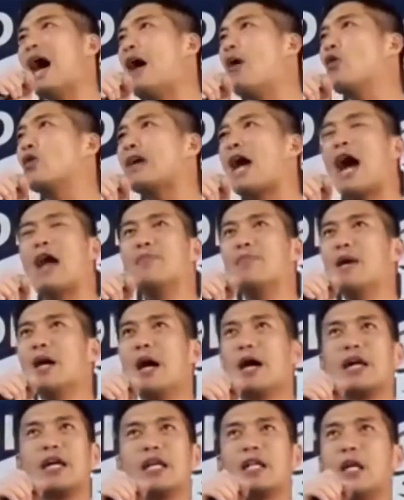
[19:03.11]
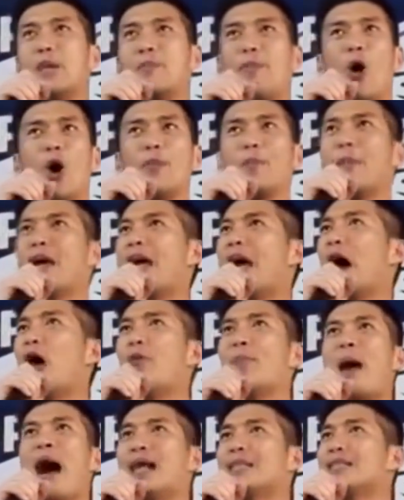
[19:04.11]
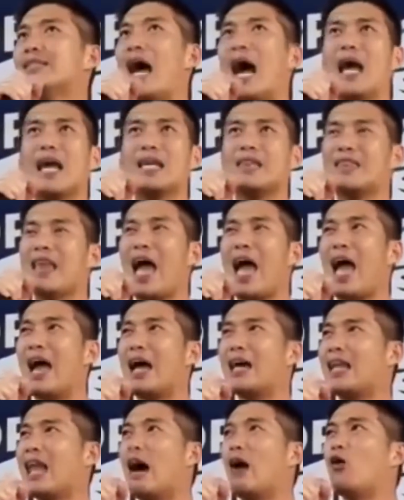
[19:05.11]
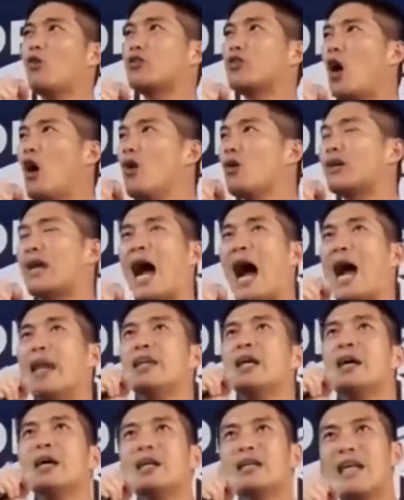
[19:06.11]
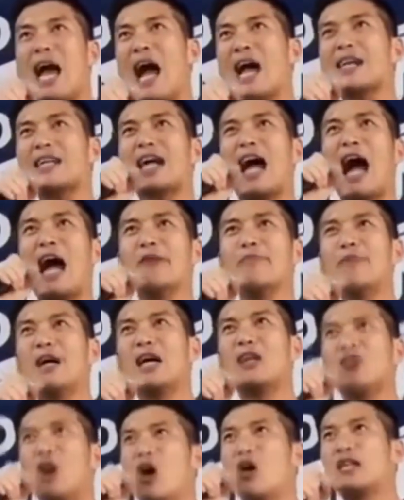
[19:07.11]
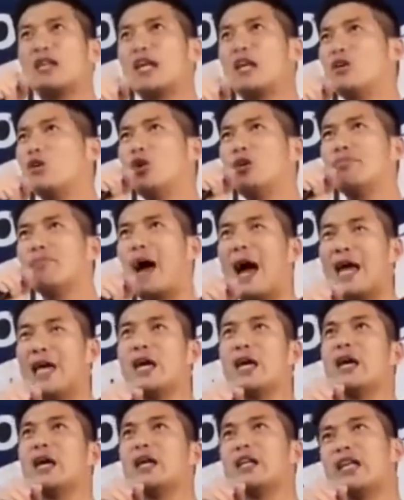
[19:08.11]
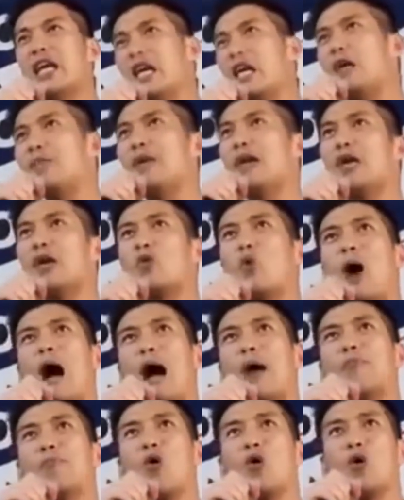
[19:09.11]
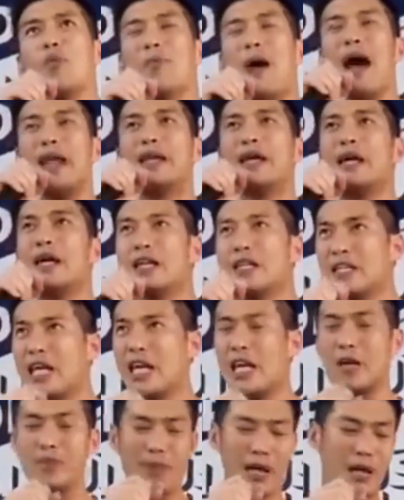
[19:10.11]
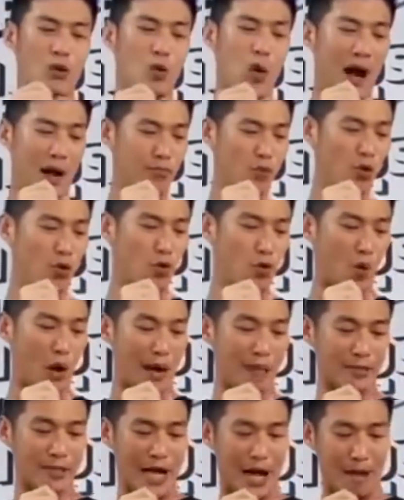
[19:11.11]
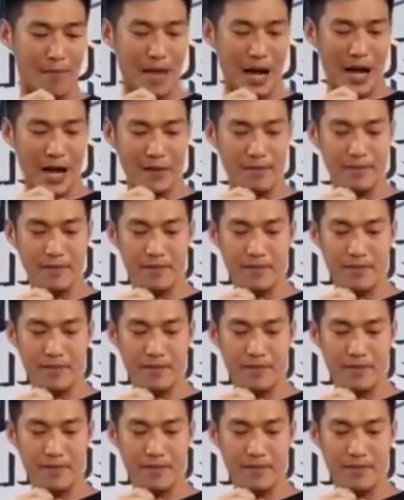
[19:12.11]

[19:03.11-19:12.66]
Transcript: เอาการเมืองอิทธิพลไม่เอาบ้านใหญ่แต่เราต้องการนักการเมืองท้องถิ่นรุ่นใหม่ที่มีความมุ่งมั่นที่มีความรู้ความสามารถ